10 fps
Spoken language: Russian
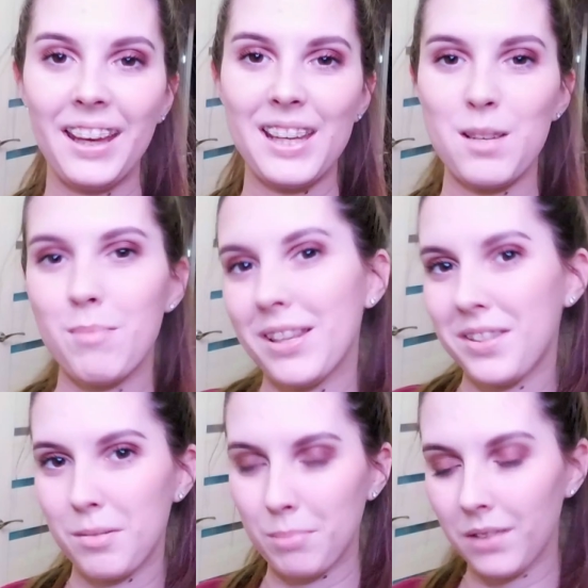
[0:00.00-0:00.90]
Хей, hey, ребят,
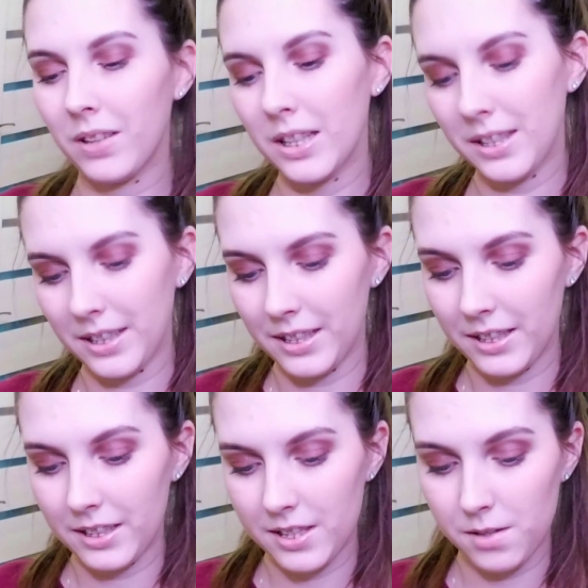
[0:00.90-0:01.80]
всем привет!
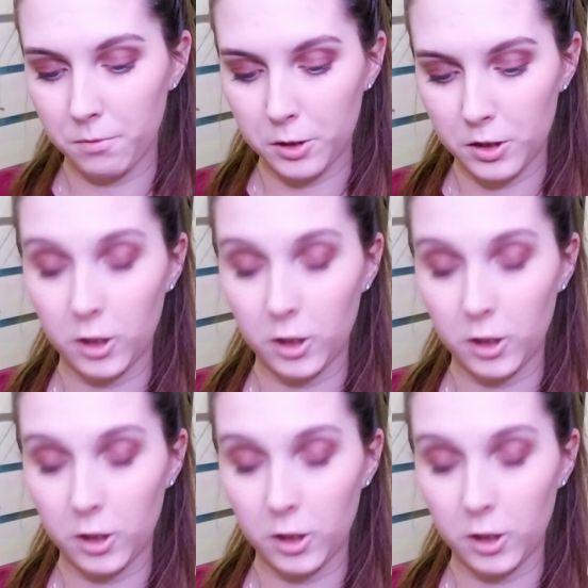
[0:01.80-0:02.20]
И сегодня